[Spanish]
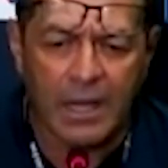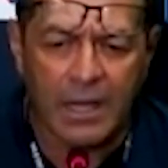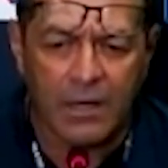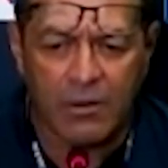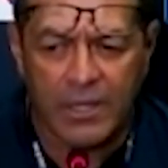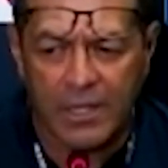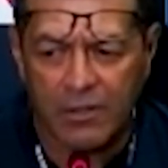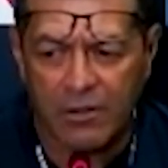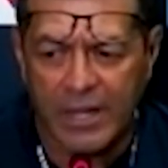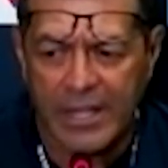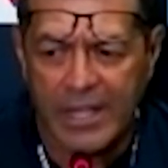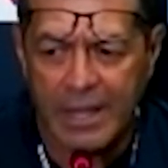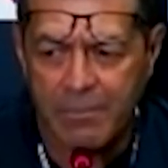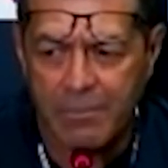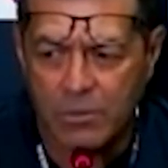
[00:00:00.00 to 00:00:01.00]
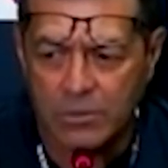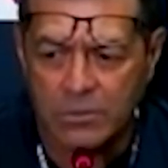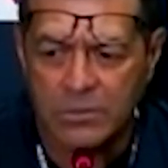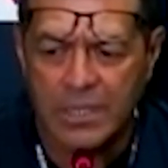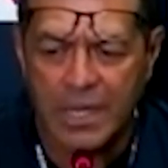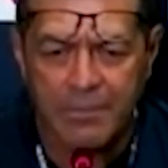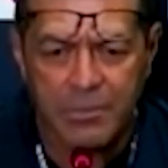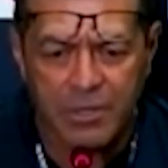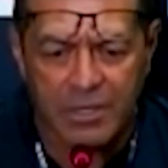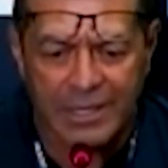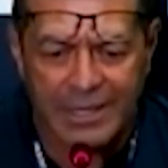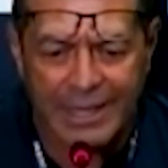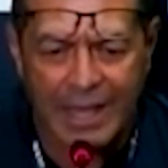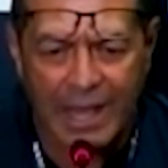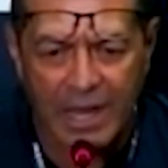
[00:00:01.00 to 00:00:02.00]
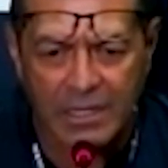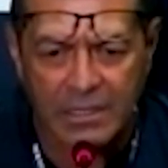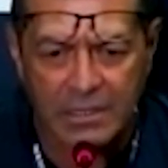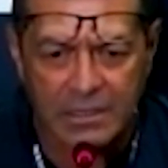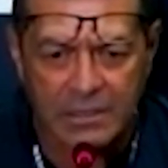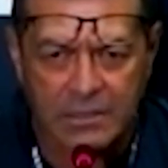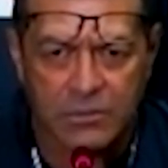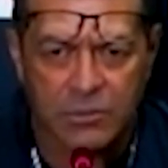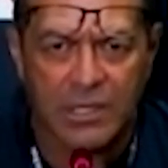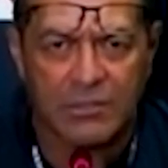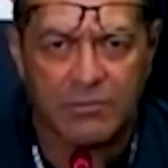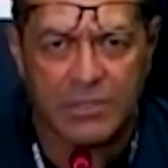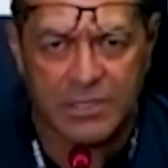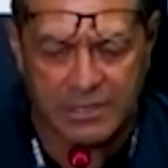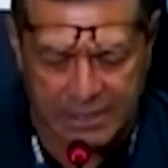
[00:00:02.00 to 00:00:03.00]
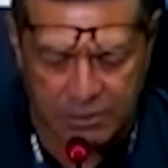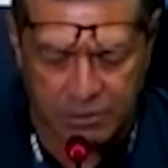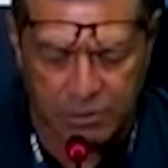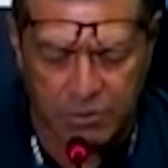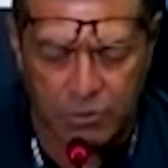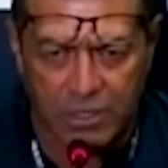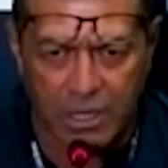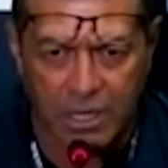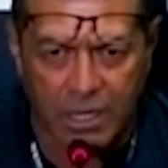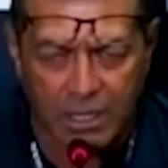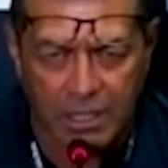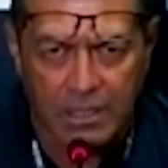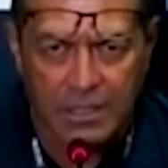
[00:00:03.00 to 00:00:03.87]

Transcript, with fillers: a lo que yo le llamo un cambio radical en toda nuestra estructura